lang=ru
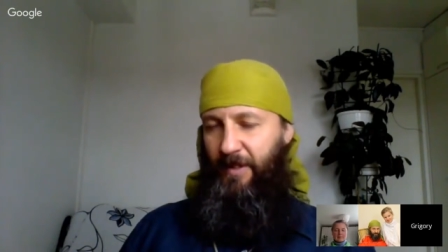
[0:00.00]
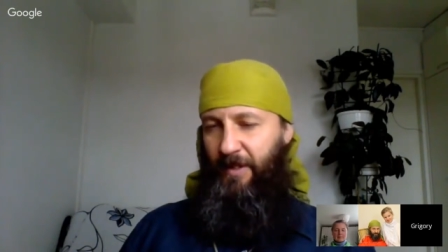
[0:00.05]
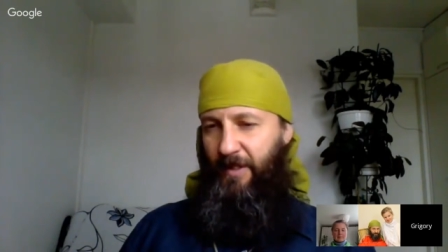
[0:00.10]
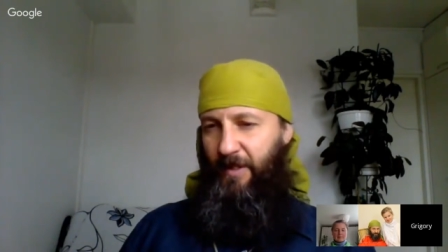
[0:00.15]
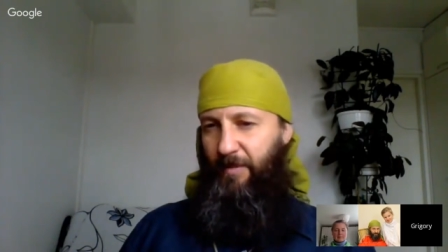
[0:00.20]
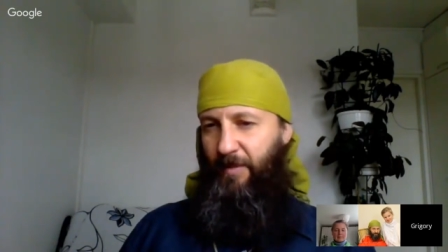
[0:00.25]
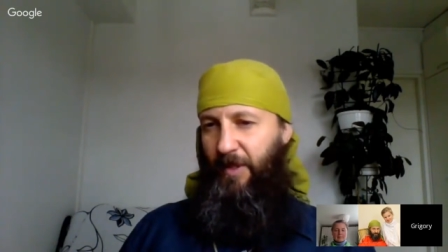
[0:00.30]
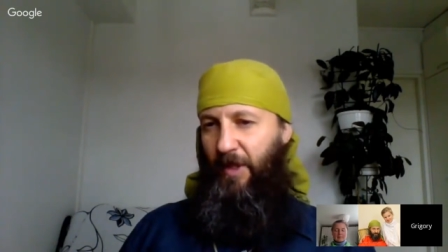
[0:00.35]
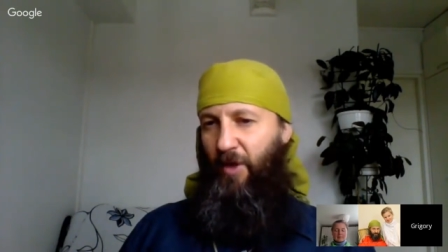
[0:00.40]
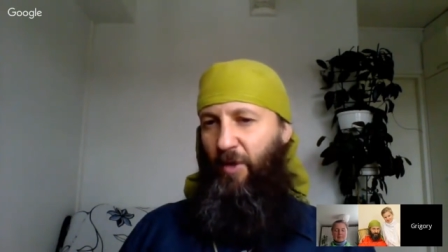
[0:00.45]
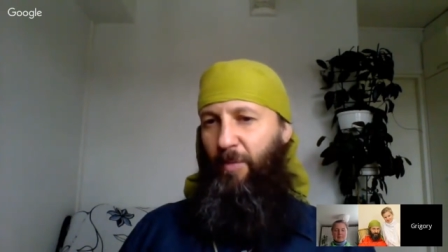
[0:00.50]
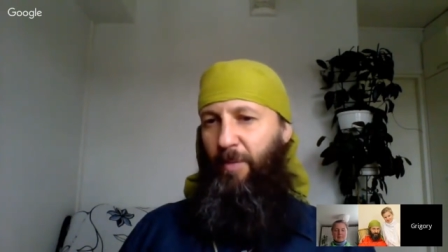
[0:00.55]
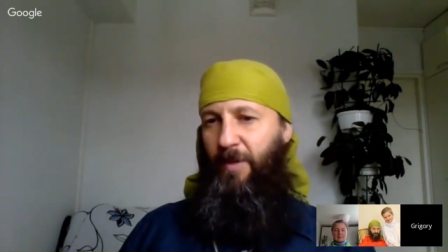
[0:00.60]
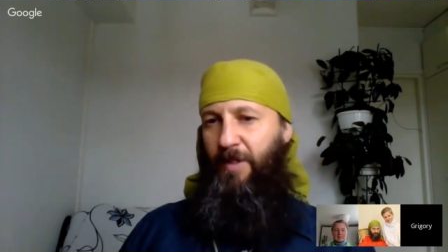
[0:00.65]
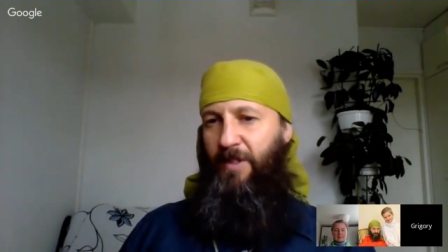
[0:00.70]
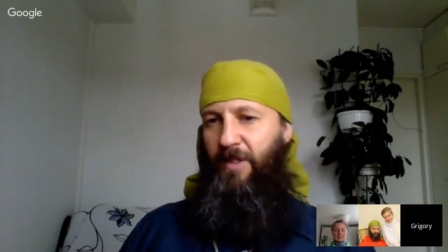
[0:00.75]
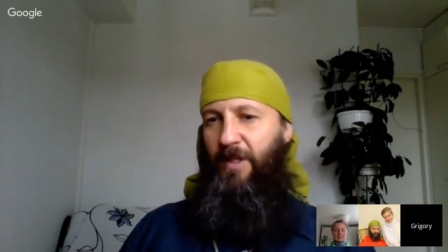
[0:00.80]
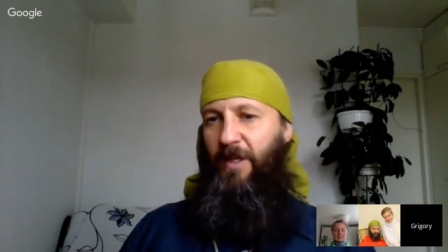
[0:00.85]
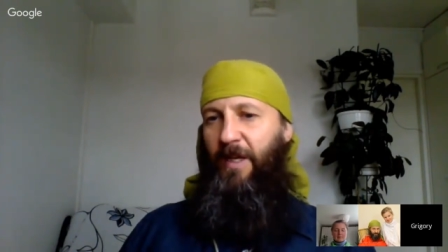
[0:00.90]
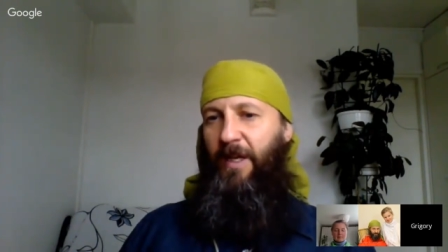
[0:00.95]
Эти
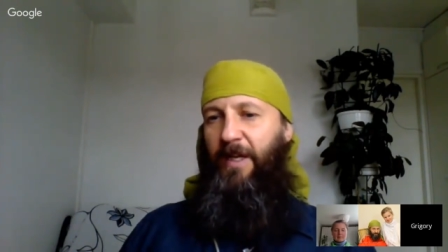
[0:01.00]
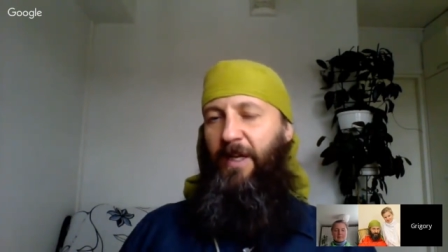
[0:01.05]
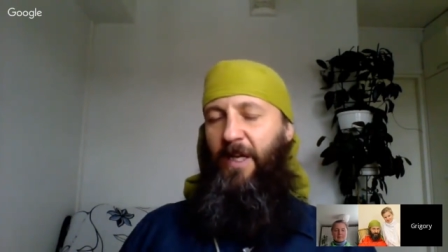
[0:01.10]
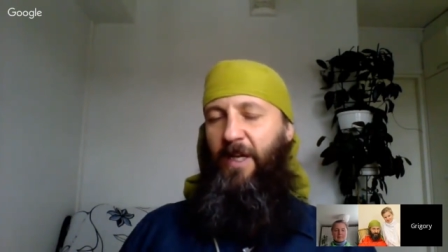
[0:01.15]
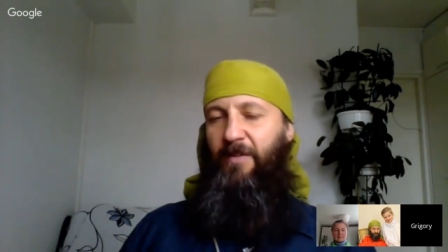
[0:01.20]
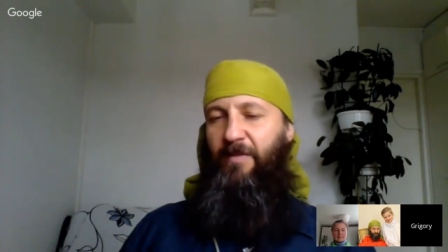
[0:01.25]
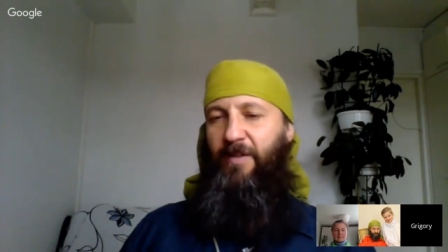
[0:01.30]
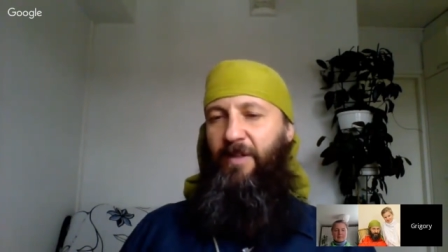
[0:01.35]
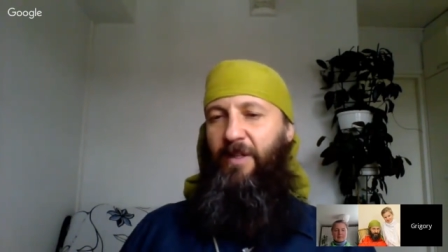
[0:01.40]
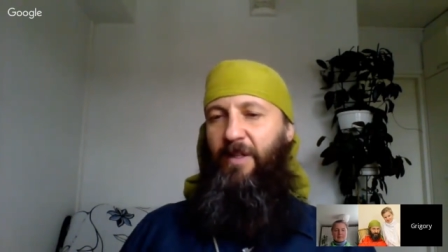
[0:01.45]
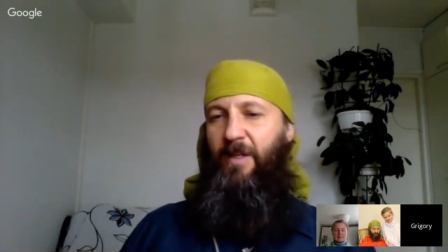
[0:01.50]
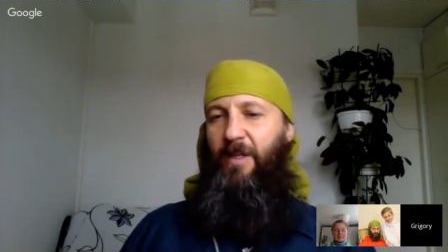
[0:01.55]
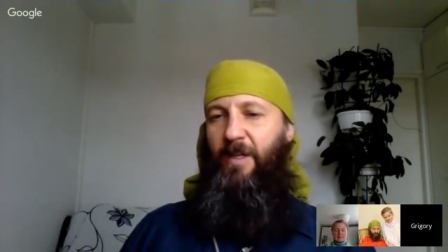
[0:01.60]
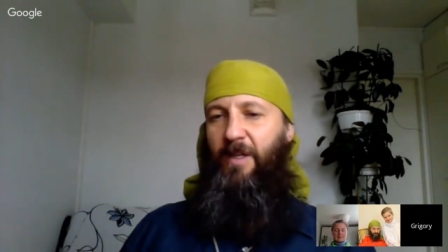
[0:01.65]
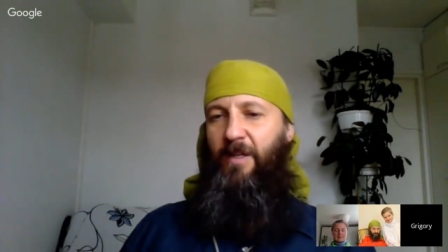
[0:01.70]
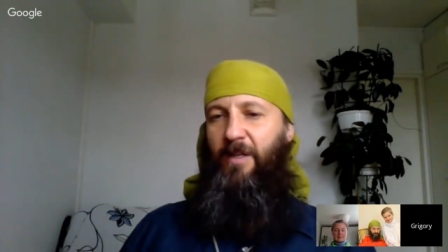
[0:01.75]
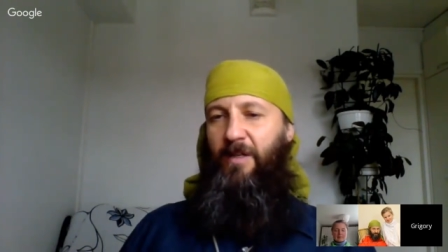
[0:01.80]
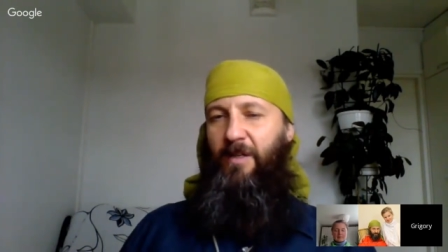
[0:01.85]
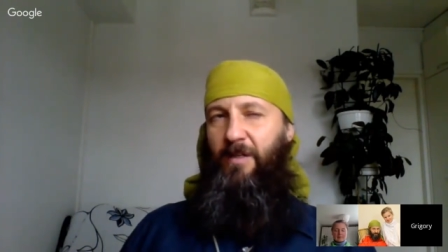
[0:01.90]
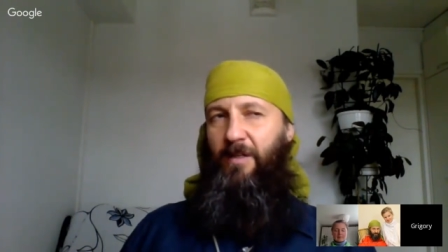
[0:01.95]
мысли-образы, если вы
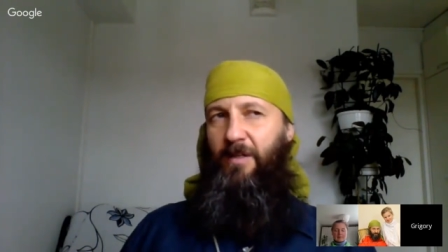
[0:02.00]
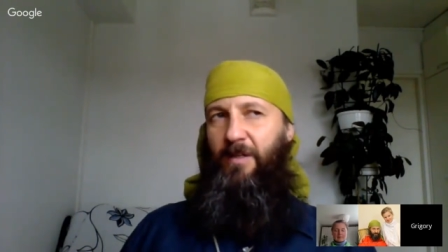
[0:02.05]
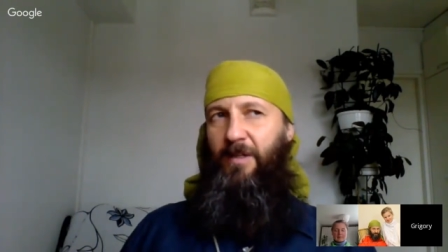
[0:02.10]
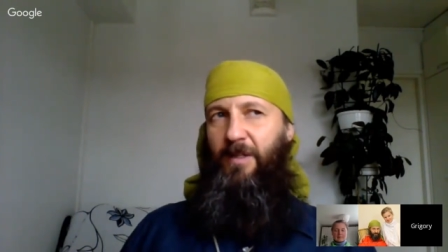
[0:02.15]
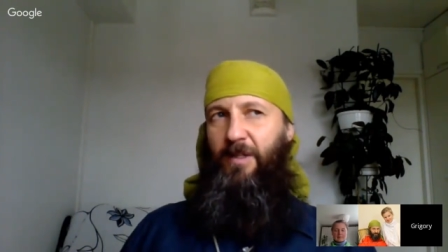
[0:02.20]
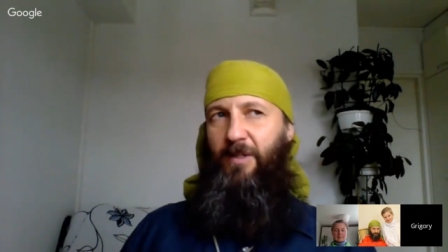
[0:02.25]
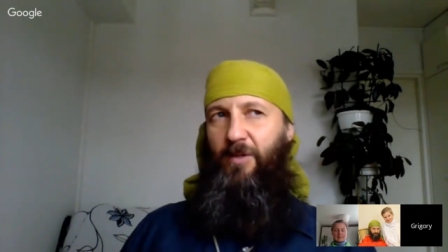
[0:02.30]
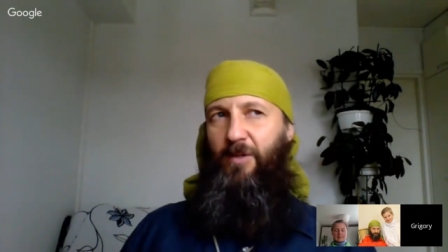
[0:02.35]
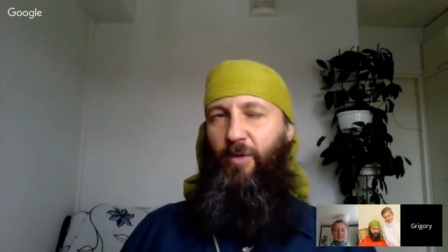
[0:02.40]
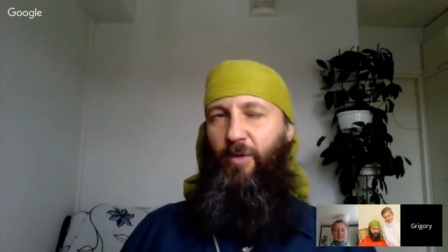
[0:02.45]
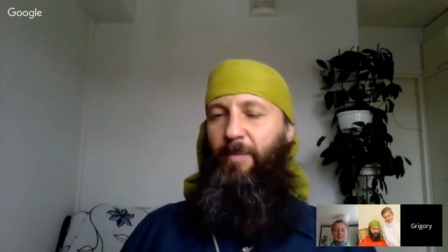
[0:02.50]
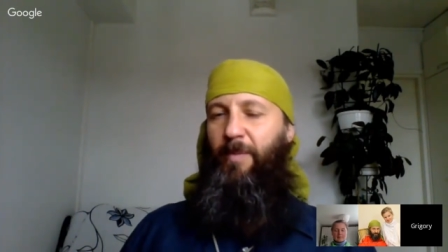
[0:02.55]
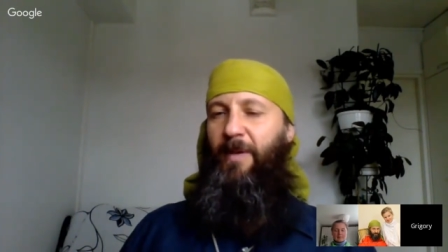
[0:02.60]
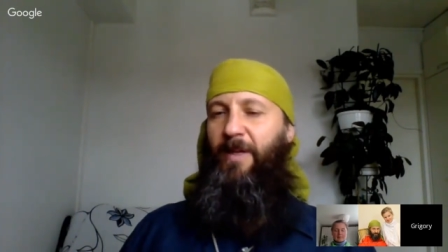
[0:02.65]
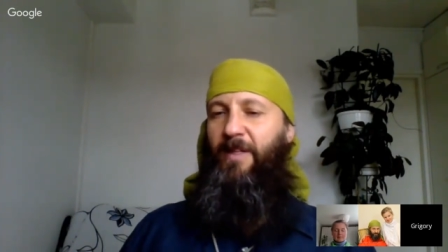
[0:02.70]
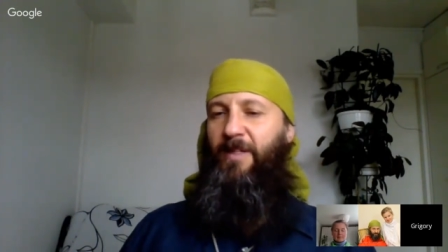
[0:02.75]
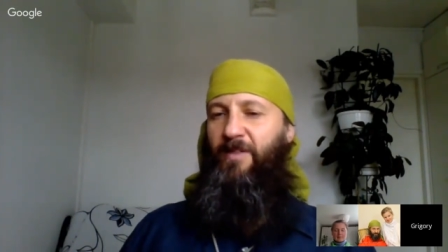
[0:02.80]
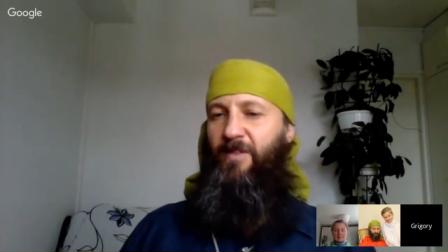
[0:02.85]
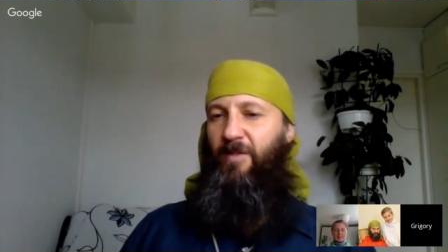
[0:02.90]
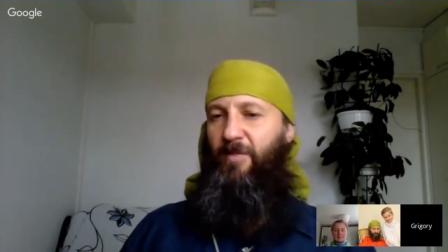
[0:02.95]
их
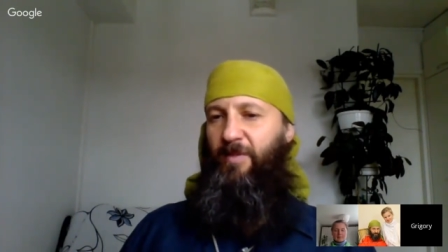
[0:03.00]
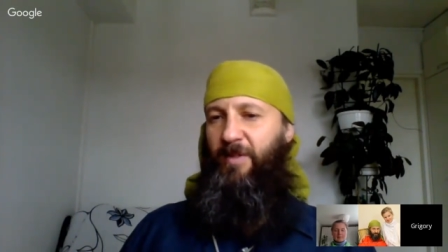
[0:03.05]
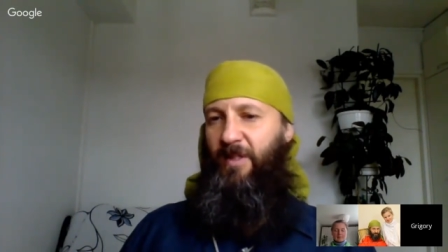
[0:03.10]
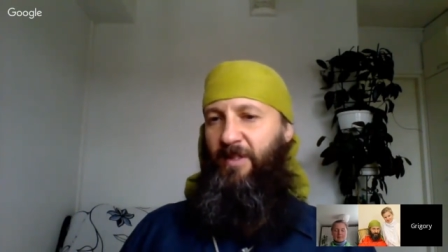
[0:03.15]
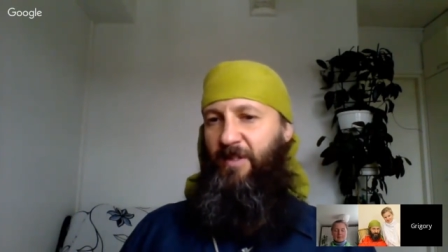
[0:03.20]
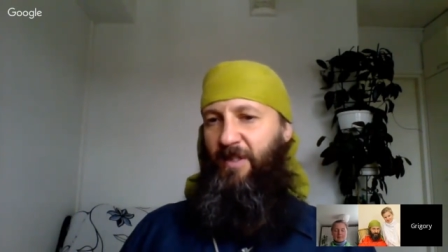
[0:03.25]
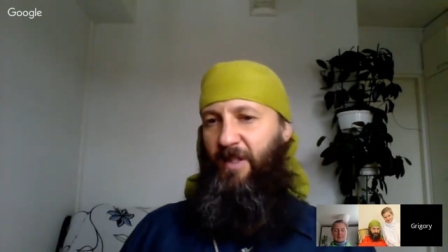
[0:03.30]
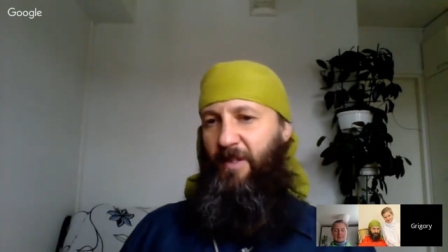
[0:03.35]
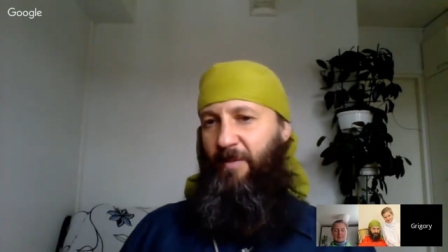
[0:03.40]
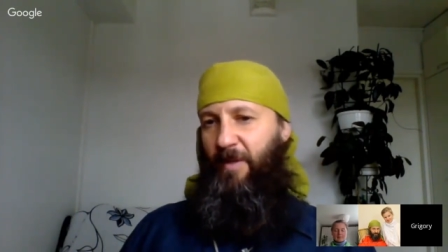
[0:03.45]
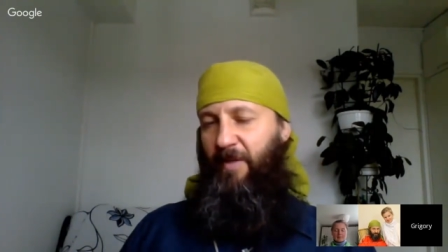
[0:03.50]
укрепляете своим сознанием,